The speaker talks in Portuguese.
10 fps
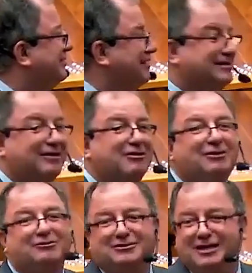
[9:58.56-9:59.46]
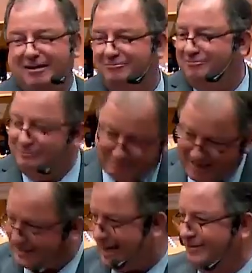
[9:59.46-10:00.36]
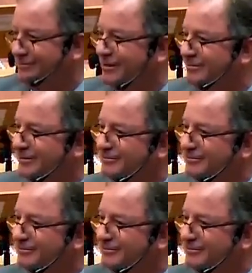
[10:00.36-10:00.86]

Isso é coisa do diabo, bem certinho mesmo, assim,